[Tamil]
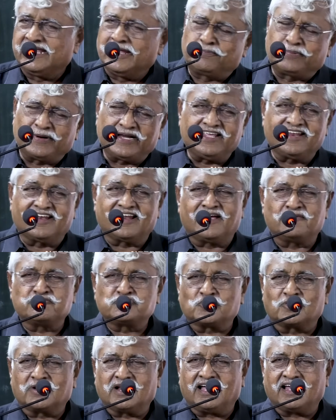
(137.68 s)

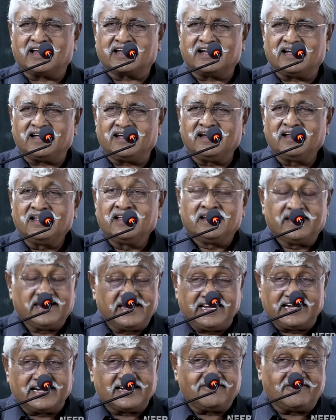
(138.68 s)
எப்படியெல்லாம் சொன்னார்கள்
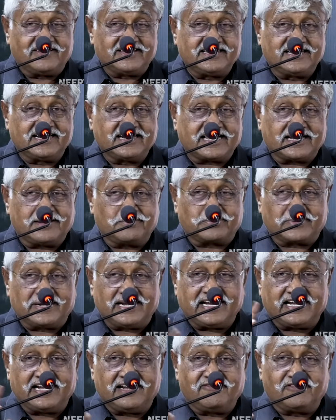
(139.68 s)
நீங்கள் வந்திருக்கிற
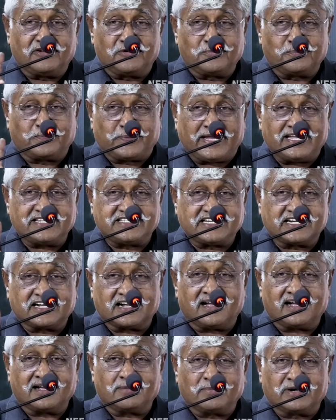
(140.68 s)
பிள்ளைகள் வெறும்
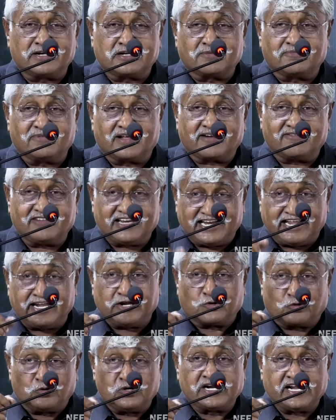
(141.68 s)
பேச்சுக்காக மட்டும் வரவில்லை
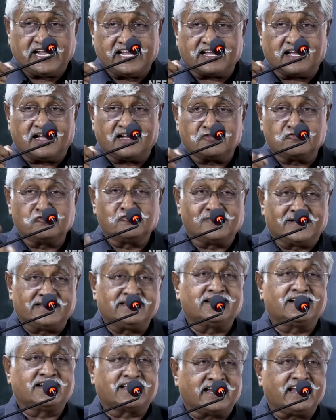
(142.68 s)
கொள்கைக்காகவும்
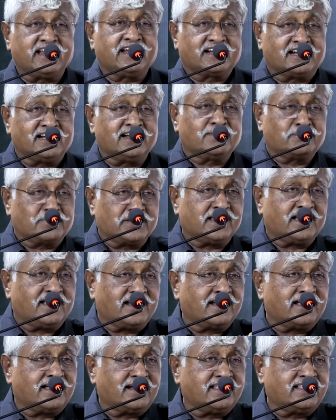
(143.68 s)
வந்திருக்கிறீர்கள்
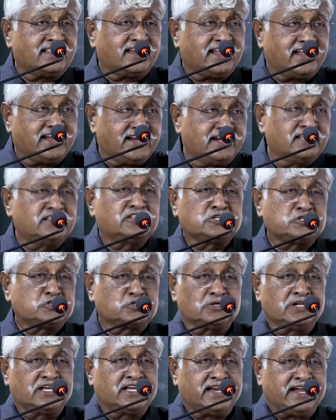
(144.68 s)
என்பதால் நான் இதனை எடுத்துச்
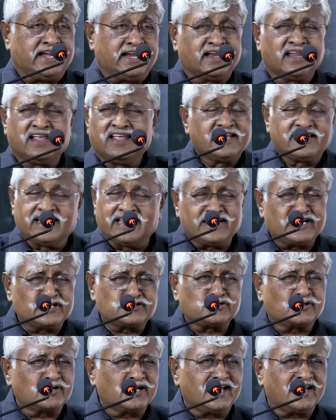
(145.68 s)
சொல்லுகிறேன் என்ன
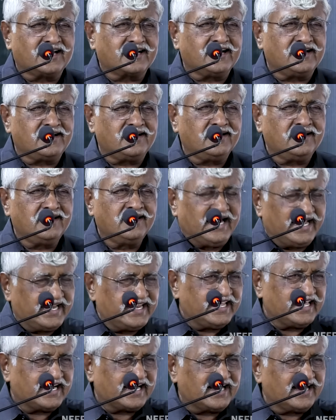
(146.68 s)
சொன்னார்கள்
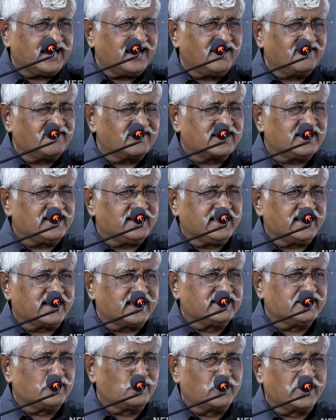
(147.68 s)
அறிஞர் அண்ணா அவர்கள்
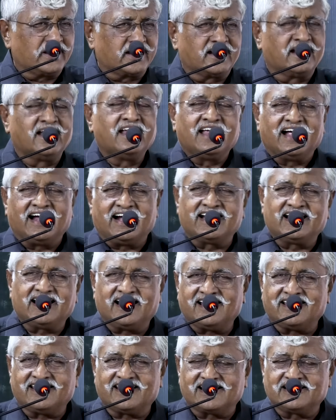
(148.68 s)
இறந்தவுடன்
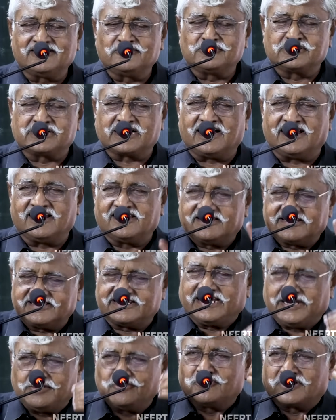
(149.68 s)
அண்ணா இறந்துவிட்டால்
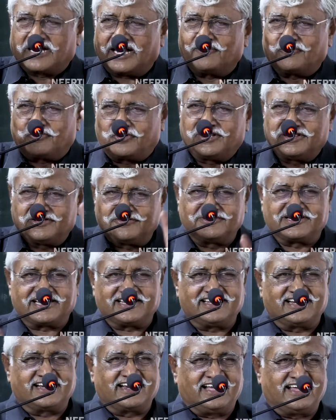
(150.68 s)
திமுக முடிந்து
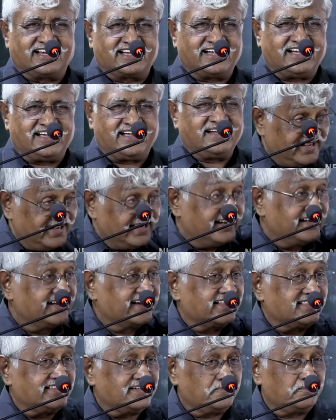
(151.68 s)
விட்டது என்றார்கள்
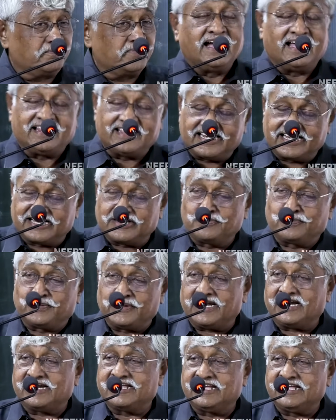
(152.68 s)
நின்றது அதற்கு
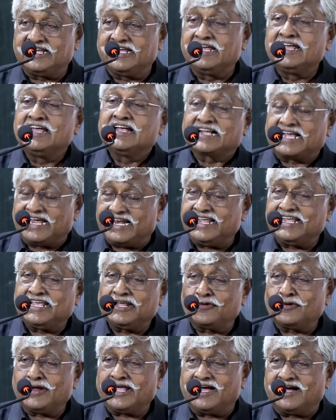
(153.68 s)
பிறகு
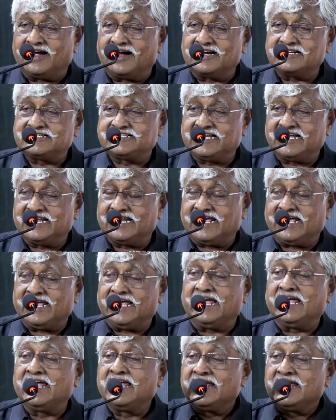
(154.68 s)
கலைஞருடைய ஆட்சியிலே